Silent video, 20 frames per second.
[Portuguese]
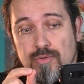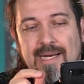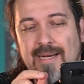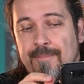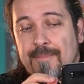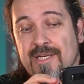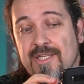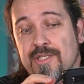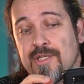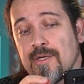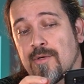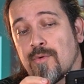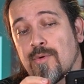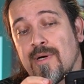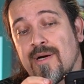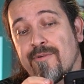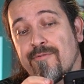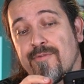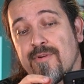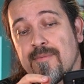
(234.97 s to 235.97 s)
A mãe chegou
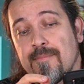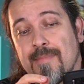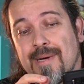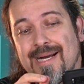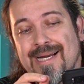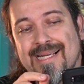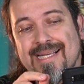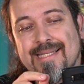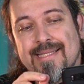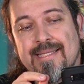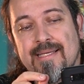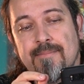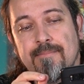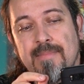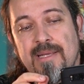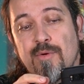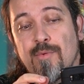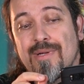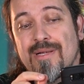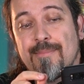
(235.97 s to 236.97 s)
a afirmar que
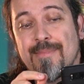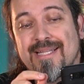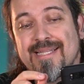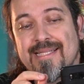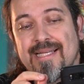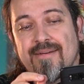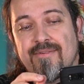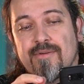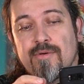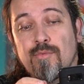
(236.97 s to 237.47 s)
também o alimentava